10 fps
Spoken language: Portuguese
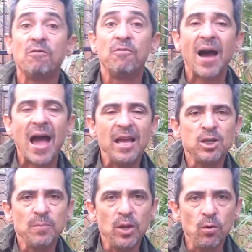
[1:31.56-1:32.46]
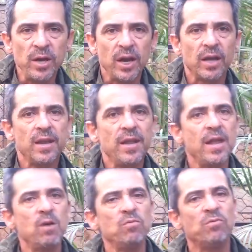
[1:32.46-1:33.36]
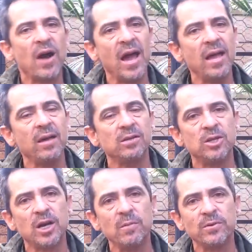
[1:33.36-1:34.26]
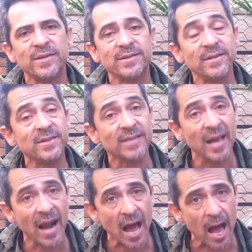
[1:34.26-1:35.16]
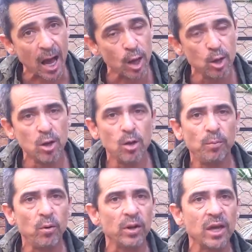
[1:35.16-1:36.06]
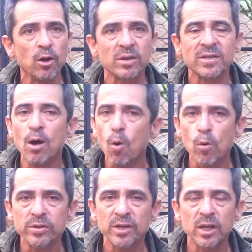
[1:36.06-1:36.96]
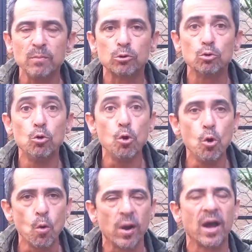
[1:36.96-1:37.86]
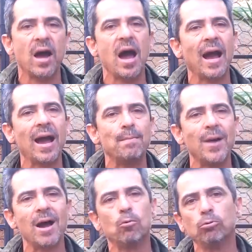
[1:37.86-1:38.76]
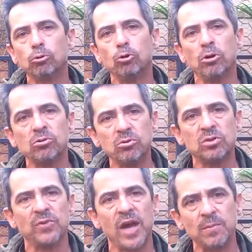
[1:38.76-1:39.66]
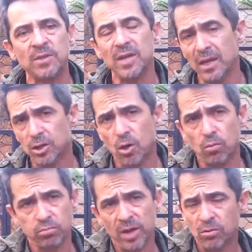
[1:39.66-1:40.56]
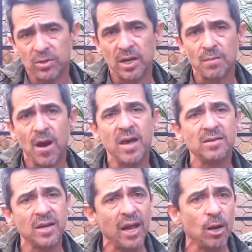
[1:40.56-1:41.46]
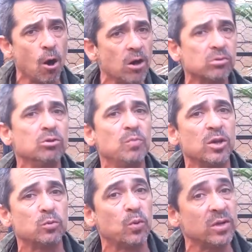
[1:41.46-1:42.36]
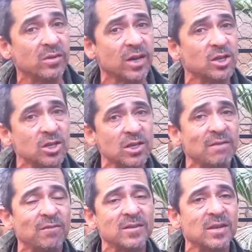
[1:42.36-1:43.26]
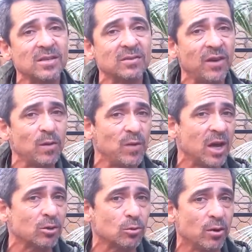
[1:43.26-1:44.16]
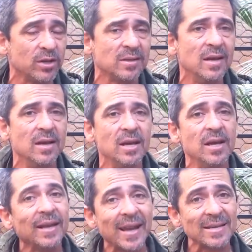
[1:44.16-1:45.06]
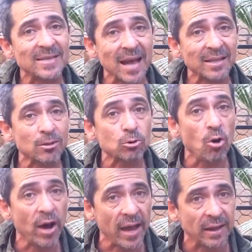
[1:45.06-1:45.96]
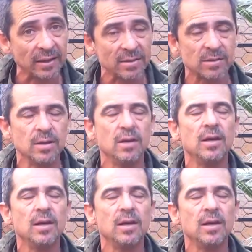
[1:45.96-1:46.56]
vai diminuir, não vai, digamos assim, zerar, porque nós não conseguimos nunca acabar com todos os vermes, nem, de, nem dos animais e nem nossos mesmo. Por isso que a gente deve fazer as desverminações nas datas corretas.